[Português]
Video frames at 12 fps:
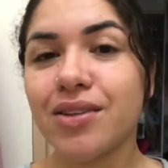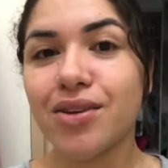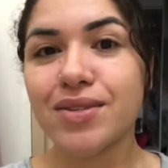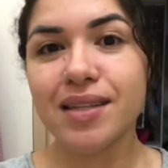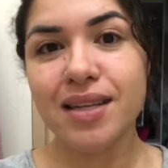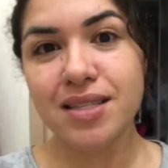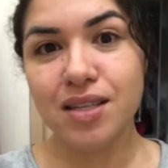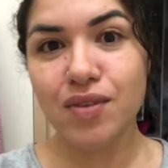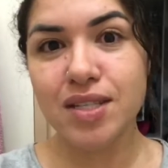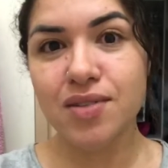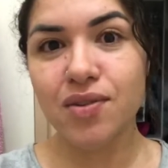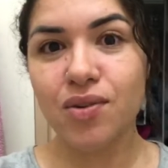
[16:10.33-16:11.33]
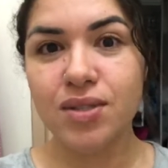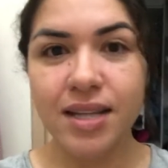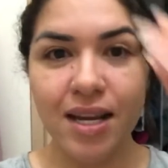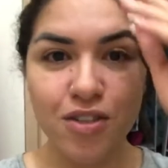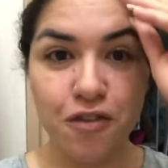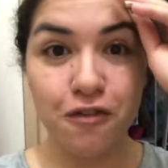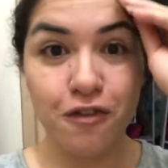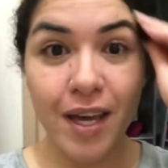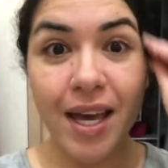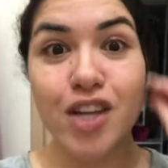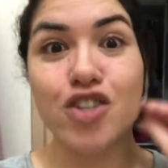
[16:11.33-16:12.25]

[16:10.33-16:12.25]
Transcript: Tenho certeza que vocês vão gostar de ver,